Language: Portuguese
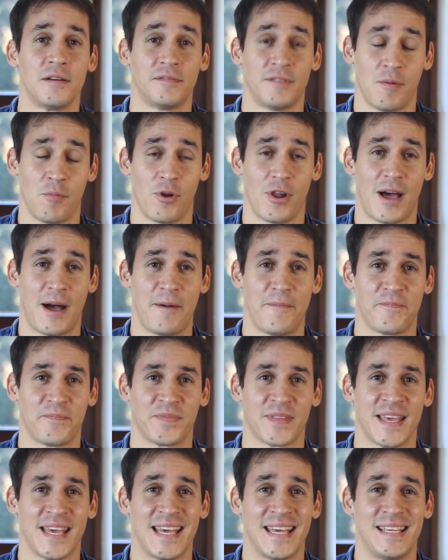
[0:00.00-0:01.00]
Vamos lá.
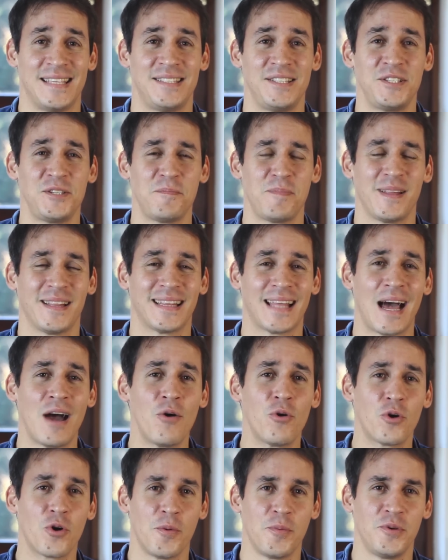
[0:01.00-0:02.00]
Existe
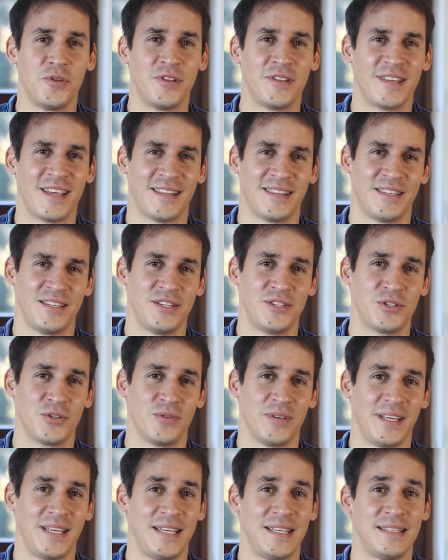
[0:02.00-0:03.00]
Pentaho Community
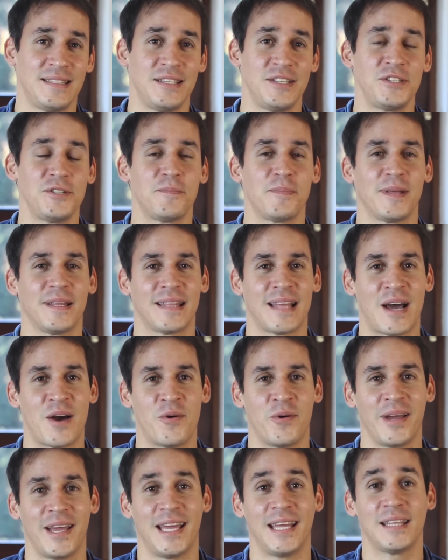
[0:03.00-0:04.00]
Edition e existe
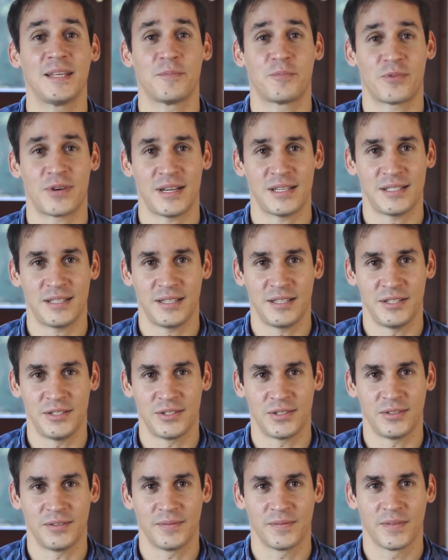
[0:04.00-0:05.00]
Pentaho Enterprise
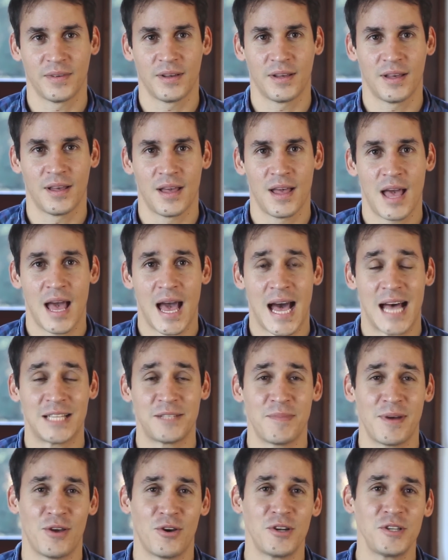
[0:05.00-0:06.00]
Edition.
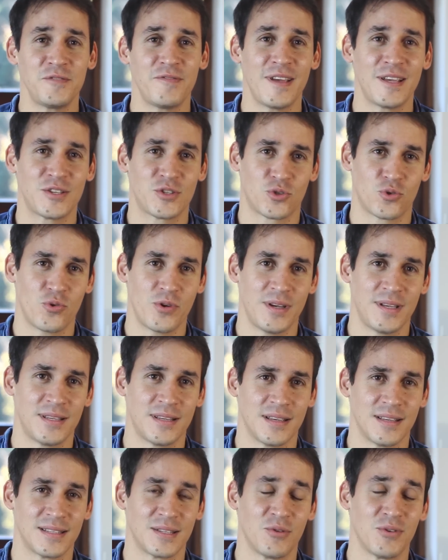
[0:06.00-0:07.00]
As maiores versões
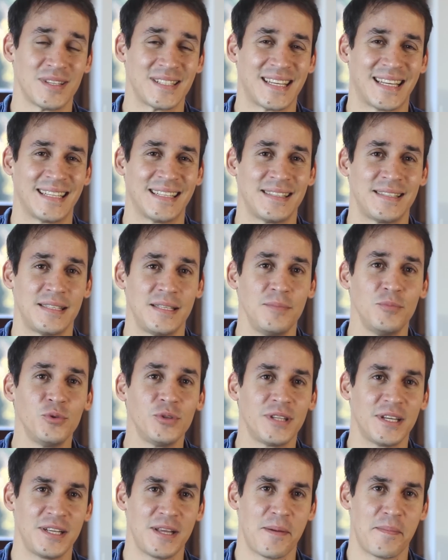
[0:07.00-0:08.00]
são lançadas
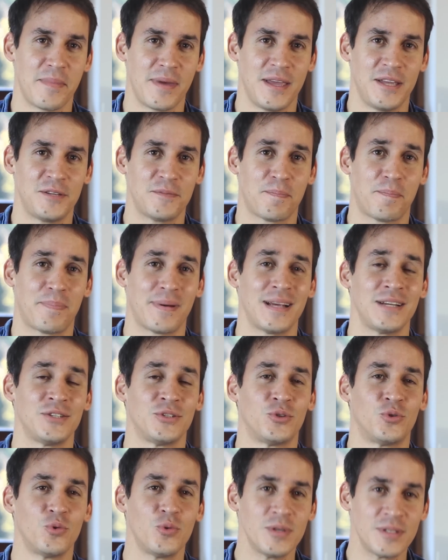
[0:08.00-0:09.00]
simultaneamente para
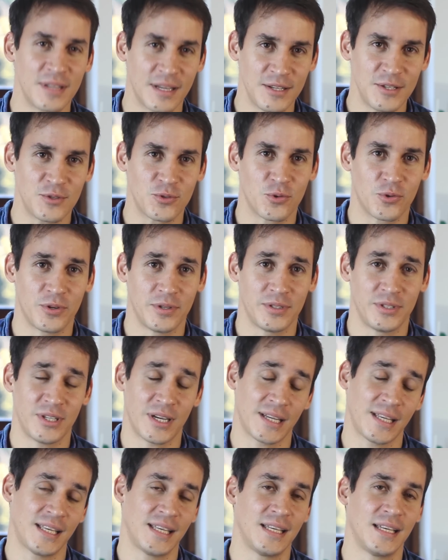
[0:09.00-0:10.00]
as duas edições,
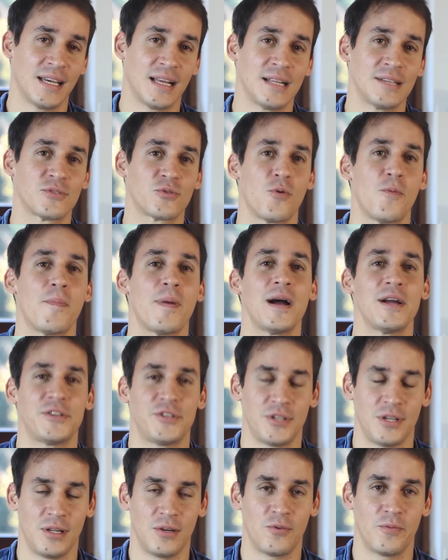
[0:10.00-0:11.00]
já que elas
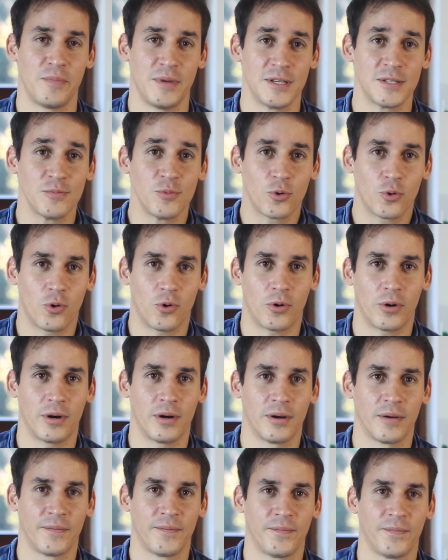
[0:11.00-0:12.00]
compartilham o mesmo core.
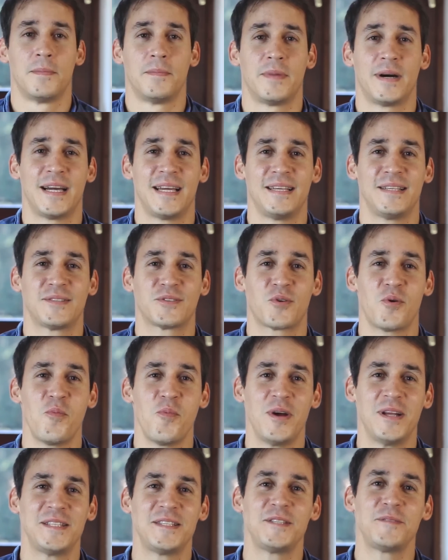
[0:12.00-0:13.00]
Mas
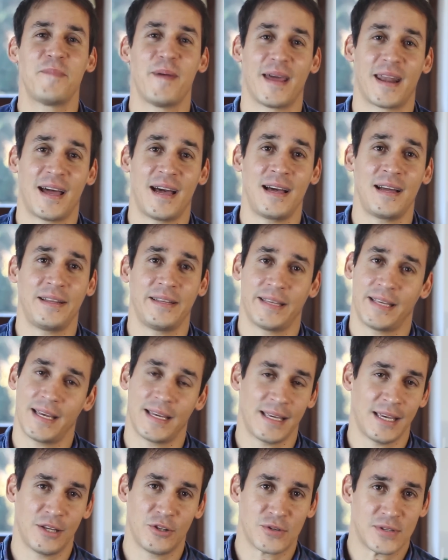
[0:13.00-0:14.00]
como é de esperar,
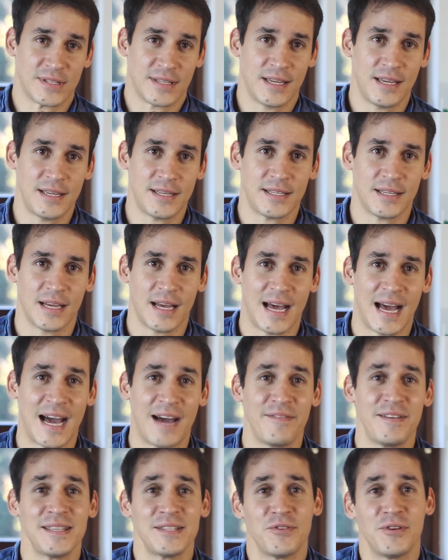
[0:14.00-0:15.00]
ninguém aqui é inocente,
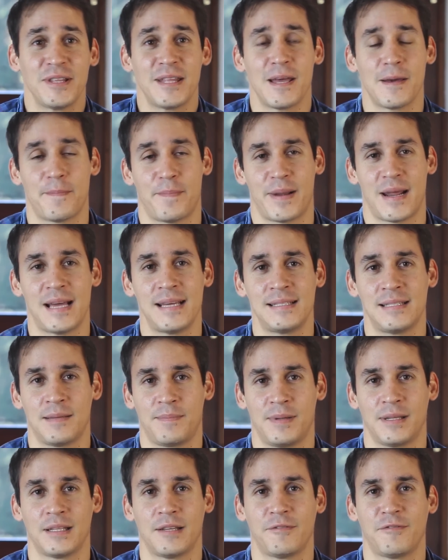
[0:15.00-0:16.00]
a versão Enterprise da
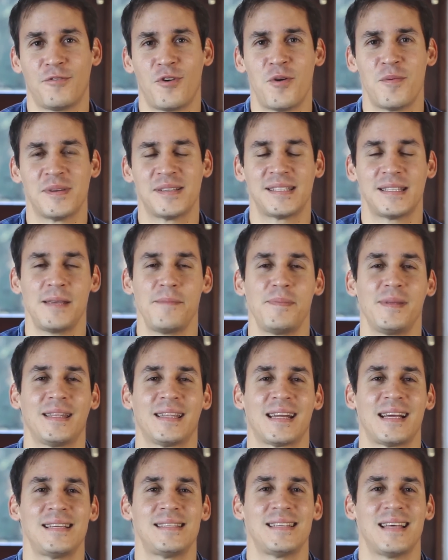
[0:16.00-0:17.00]
plataforma sempre
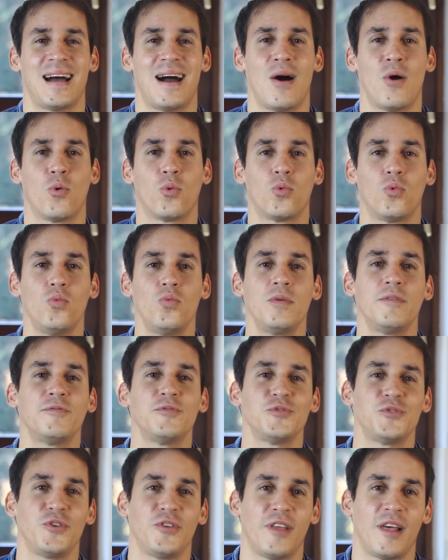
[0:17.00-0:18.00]
traz alguma
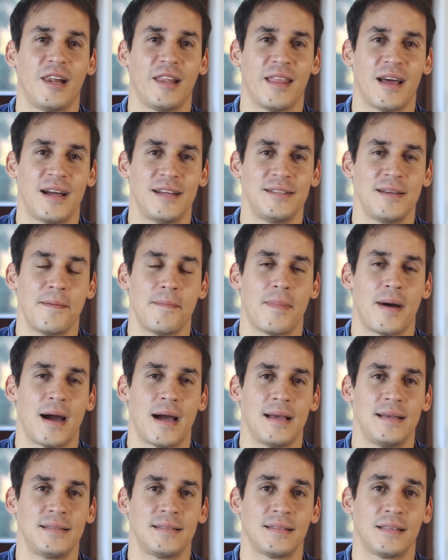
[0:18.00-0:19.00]
funcionalidade a
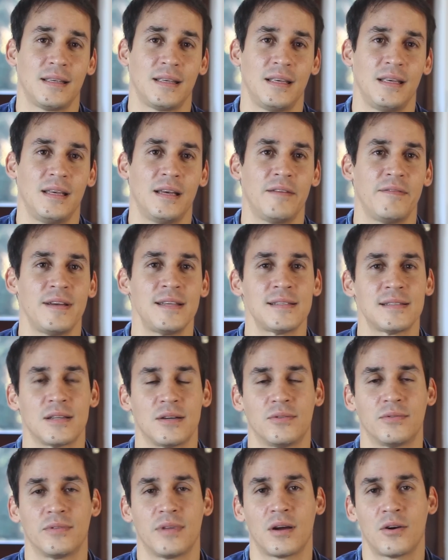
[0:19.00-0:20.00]
mais que a
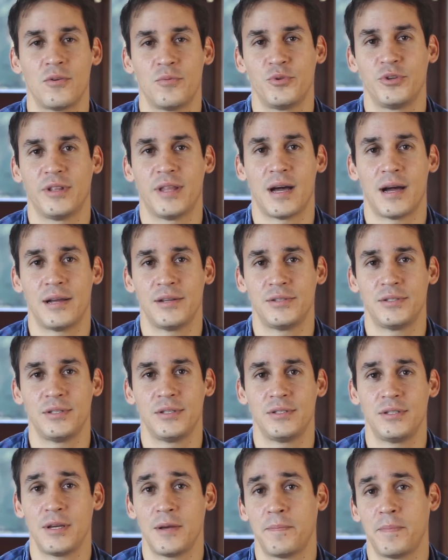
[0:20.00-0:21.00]
versão da
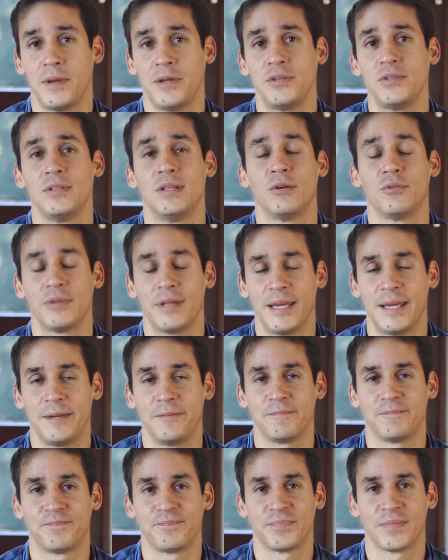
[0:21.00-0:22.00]
comunidade de repente não tem.